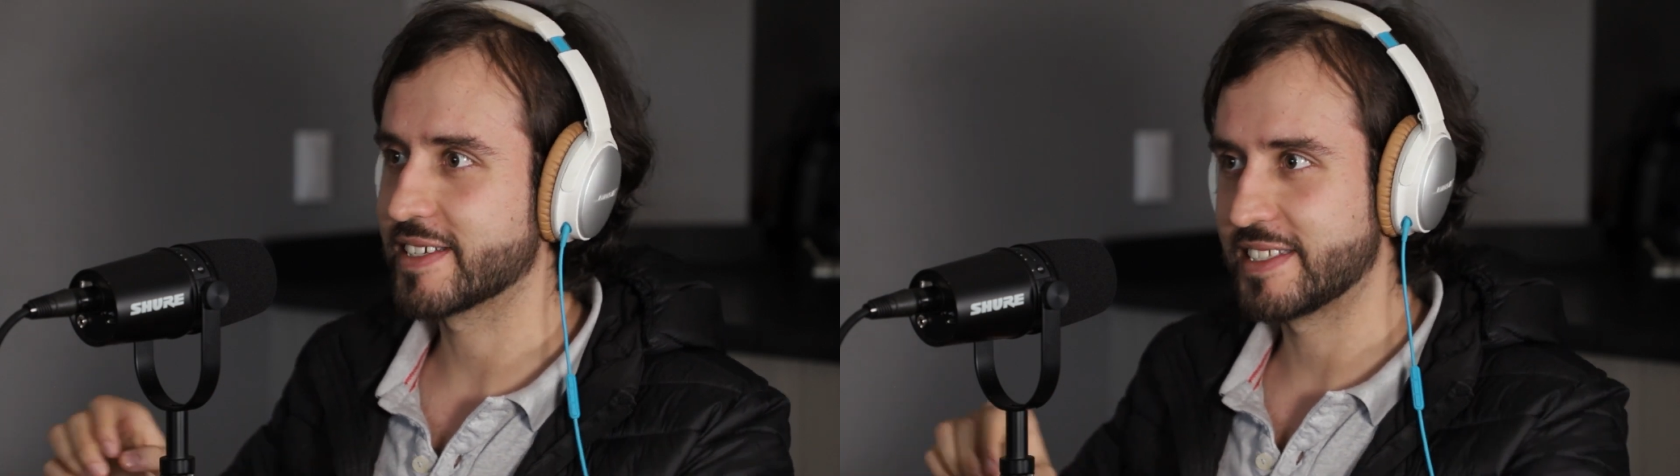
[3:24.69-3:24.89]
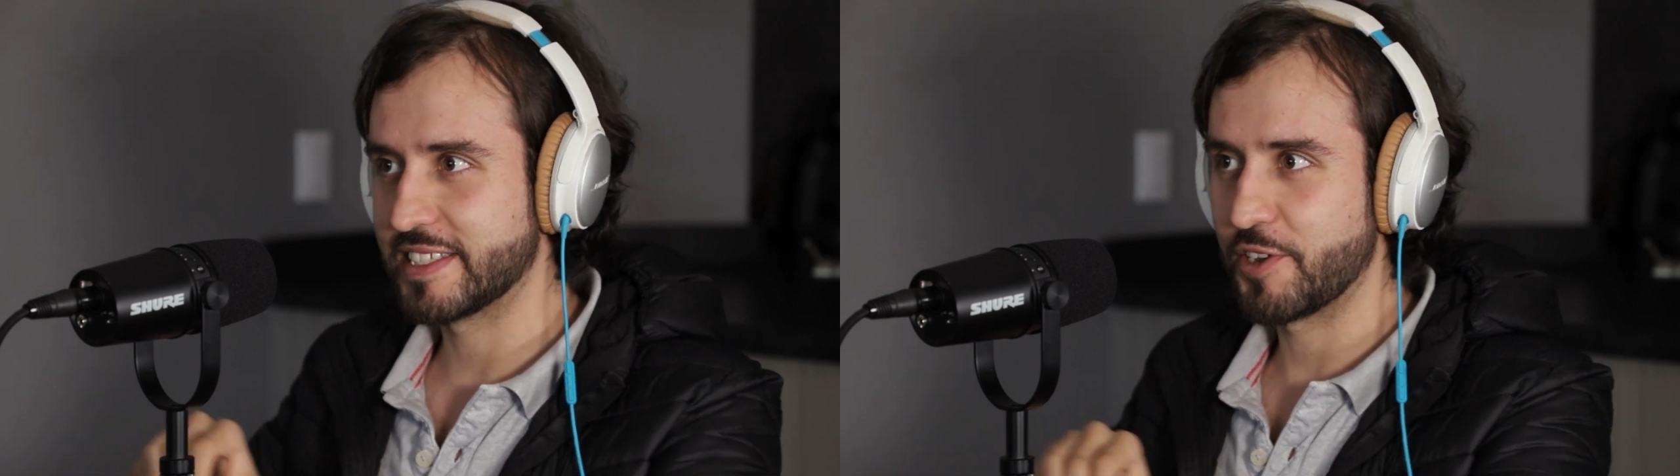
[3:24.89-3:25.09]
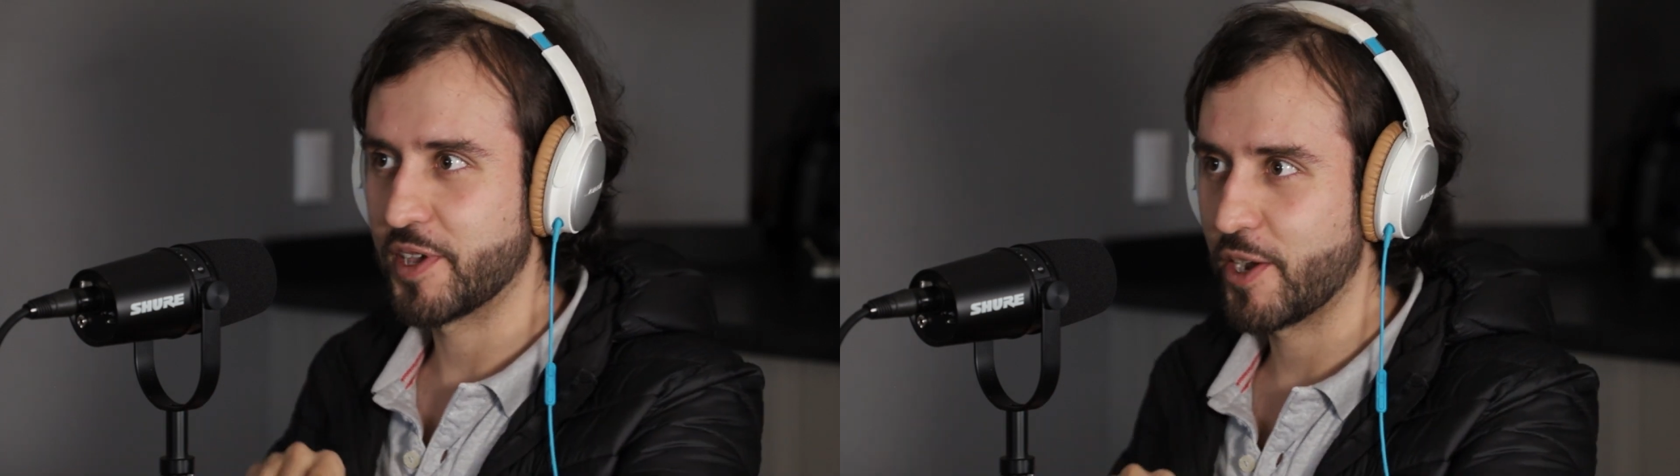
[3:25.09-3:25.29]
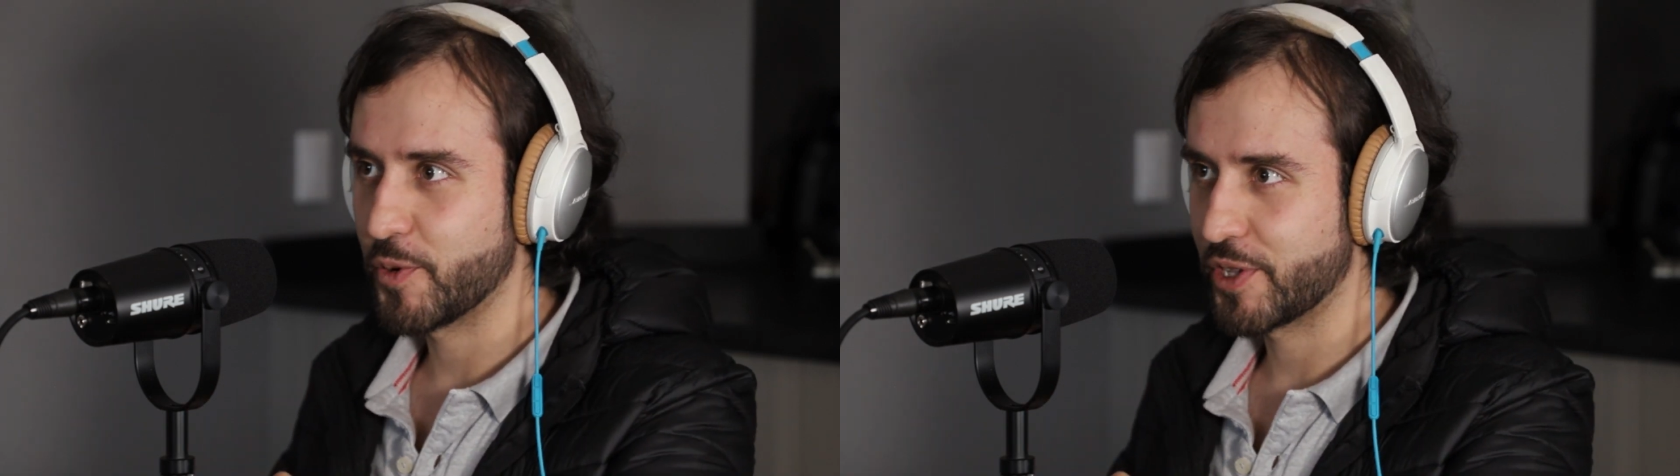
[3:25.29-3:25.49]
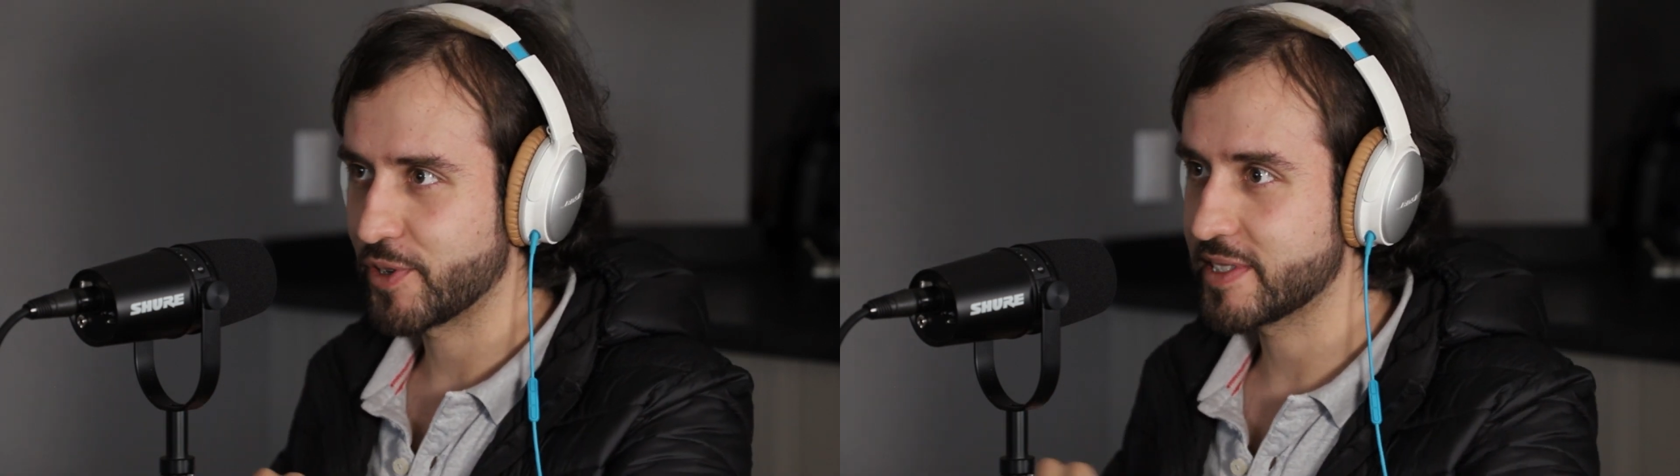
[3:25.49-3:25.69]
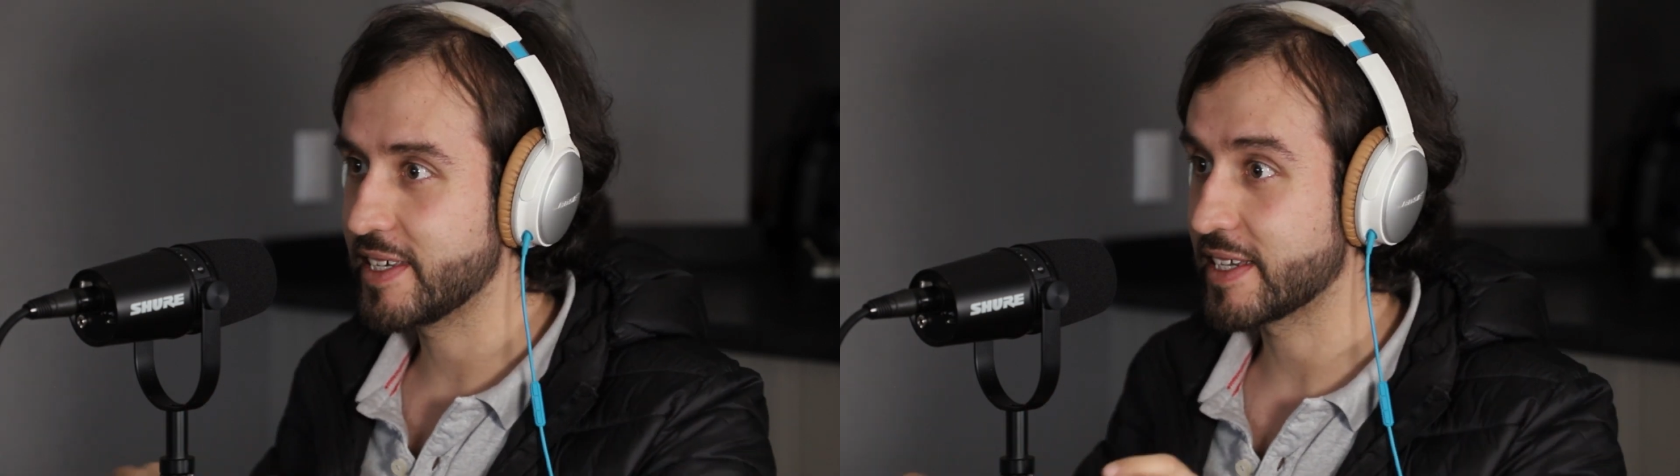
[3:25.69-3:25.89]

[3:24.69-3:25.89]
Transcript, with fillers: que si se veía bonito así,